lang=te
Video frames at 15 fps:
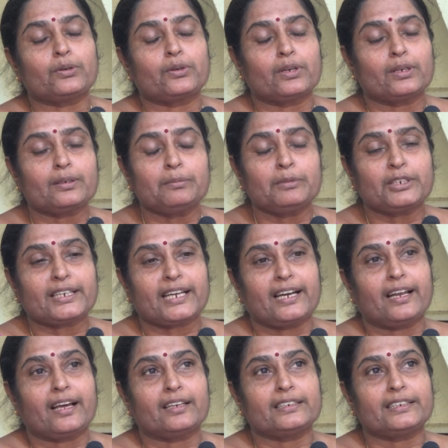గొలగముడికి
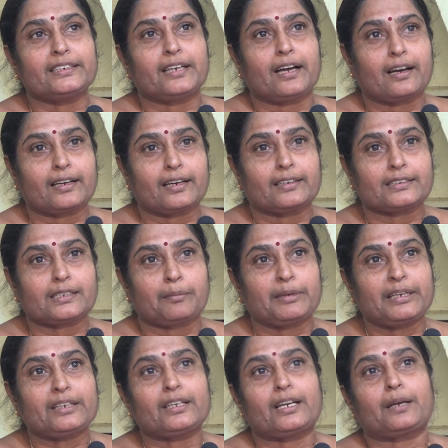వెళ్ళాలి అక్కడ
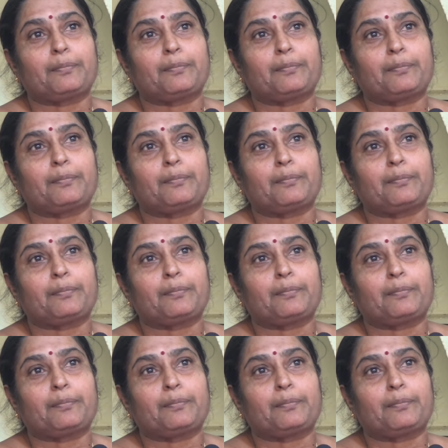సమయం